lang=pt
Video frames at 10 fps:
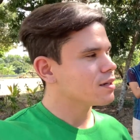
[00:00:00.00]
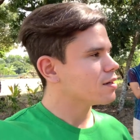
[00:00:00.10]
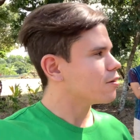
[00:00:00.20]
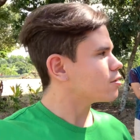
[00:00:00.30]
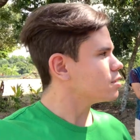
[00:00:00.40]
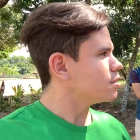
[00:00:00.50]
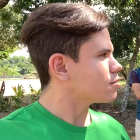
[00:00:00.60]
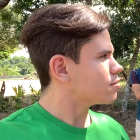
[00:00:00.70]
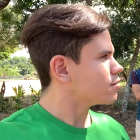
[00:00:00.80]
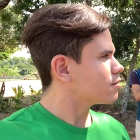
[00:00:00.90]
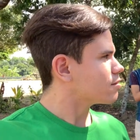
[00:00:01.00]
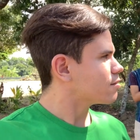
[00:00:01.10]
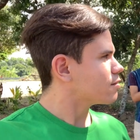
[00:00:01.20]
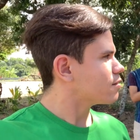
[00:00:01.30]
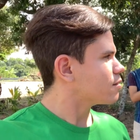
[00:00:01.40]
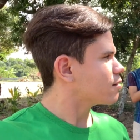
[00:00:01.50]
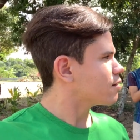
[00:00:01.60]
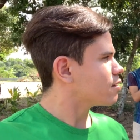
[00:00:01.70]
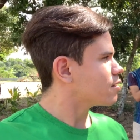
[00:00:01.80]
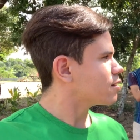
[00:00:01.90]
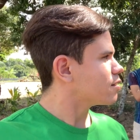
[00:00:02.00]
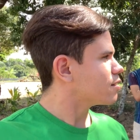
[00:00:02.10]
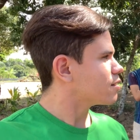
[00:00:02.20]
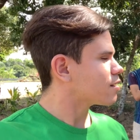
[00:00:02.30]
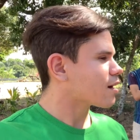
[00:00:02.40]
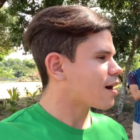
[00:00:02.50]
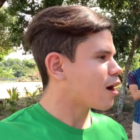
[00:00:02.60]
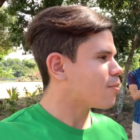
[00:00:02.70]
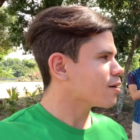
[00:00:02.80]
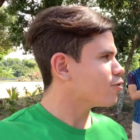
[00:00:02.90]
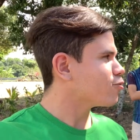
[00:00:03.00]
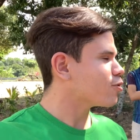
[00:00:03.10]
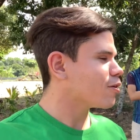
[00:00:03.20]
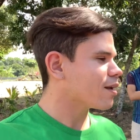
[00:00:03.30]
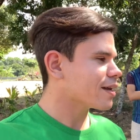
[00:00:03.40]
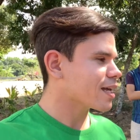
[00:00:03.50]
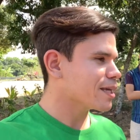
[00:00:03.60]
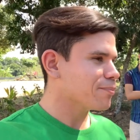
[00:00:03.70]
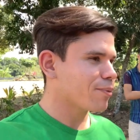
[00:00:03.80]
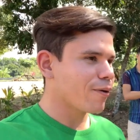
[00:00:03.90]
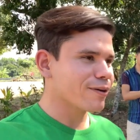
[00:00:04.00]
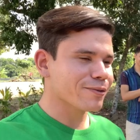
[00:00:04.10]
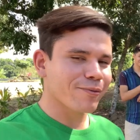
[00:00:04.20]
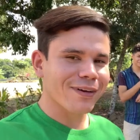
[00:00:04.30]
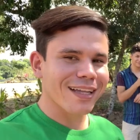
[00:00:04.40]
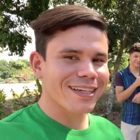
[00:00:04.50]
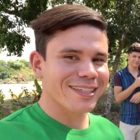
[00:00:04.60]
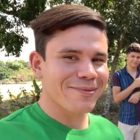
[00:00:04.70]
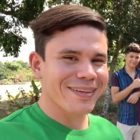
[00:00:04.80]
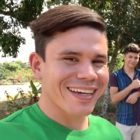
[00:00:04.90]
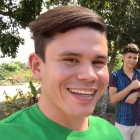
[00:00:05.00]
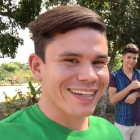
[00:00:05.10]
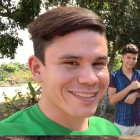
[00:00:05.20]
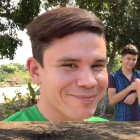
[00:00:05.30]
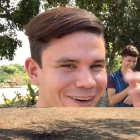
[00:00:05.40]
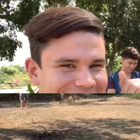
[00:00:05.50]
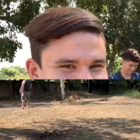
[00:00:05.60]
Rodrigo. E o fogão a lenha, onde vai ser? Calma que o fogão a lenha é depois. Vamos falar das abelhas. Bora,